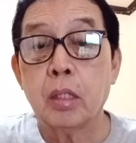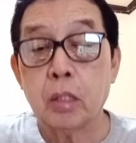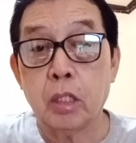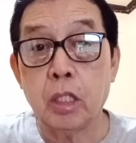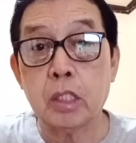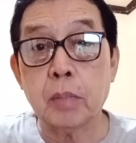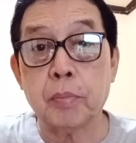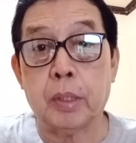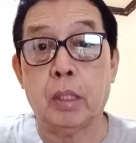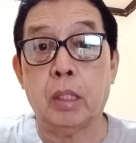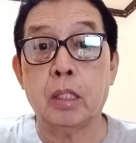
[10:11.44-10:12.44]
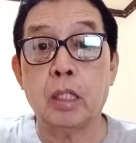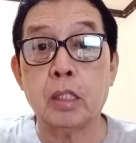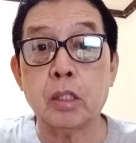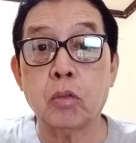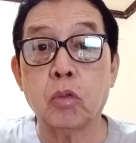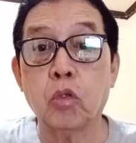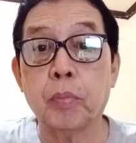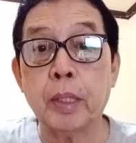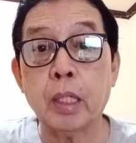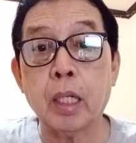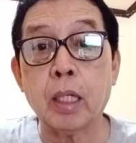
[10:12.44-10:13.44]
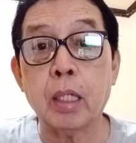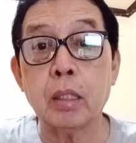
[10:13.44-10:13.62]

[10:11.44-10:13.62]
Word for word: Hindi na siya, baka ah, hindi na siya uupa ng, ika,